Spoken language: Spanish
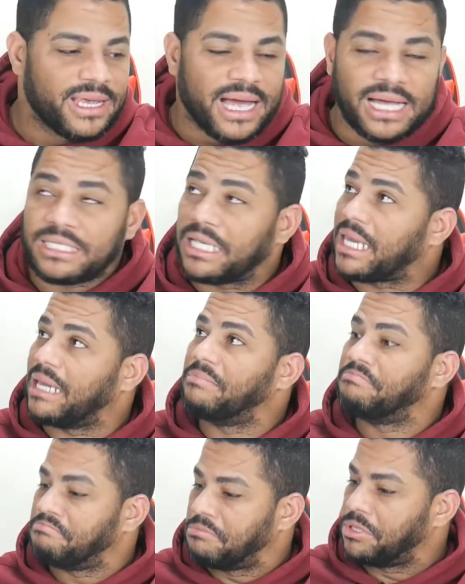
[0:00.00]
Así que
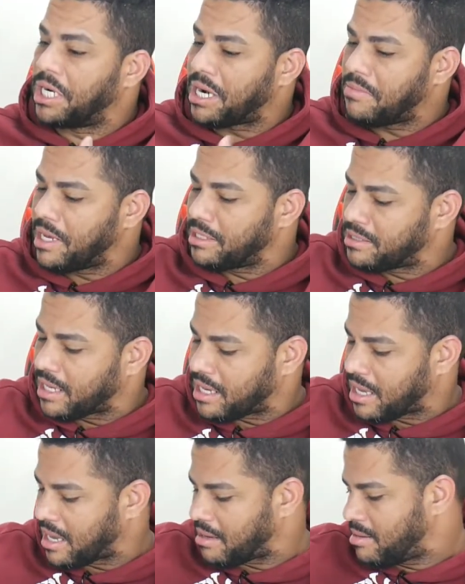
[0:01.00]
una herramienta
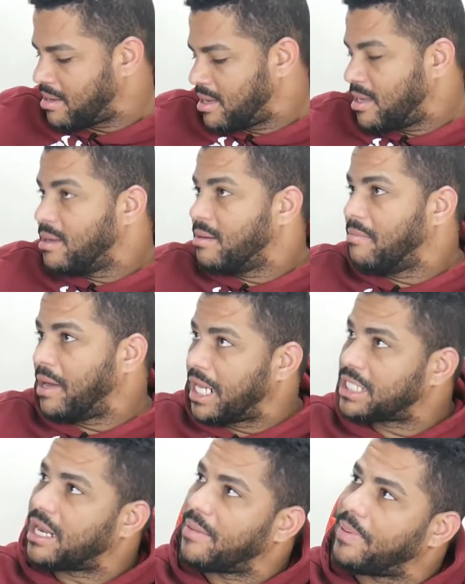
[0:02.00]
que
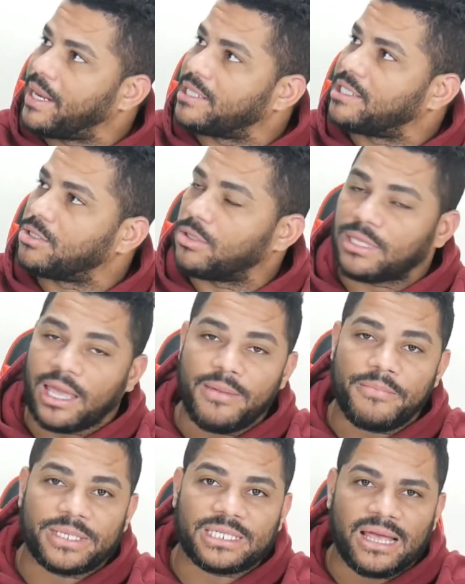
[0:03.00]
Merece la pena si tú estás
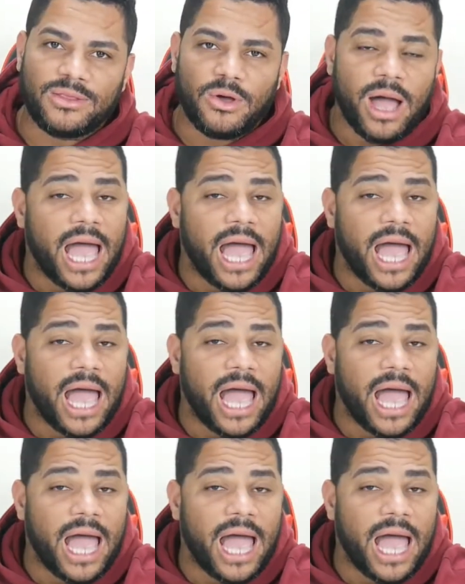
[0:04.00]
empezando.